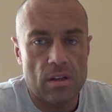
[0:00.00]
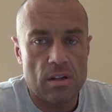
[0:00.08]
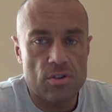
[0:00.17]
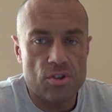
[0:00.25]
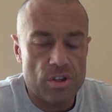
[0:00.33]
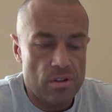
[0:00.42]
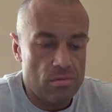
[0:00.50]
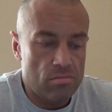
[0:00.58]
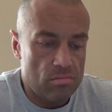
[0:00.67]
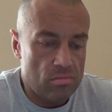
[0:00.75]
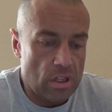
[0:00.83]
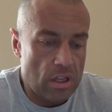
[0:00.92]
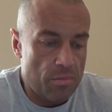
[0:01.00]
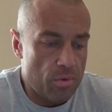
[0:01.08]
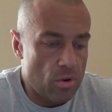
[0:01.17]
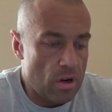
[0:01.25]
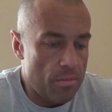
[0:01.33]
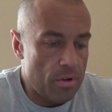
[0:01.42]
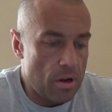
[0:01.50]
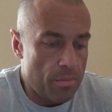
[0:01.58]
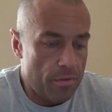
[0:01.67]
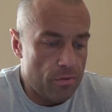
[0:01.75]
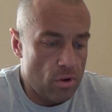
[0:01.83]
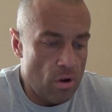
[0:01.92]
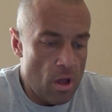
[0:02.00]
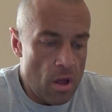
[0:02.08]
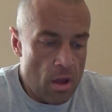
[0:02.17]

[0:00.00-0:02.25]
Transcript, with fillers: Także takie programy na pewno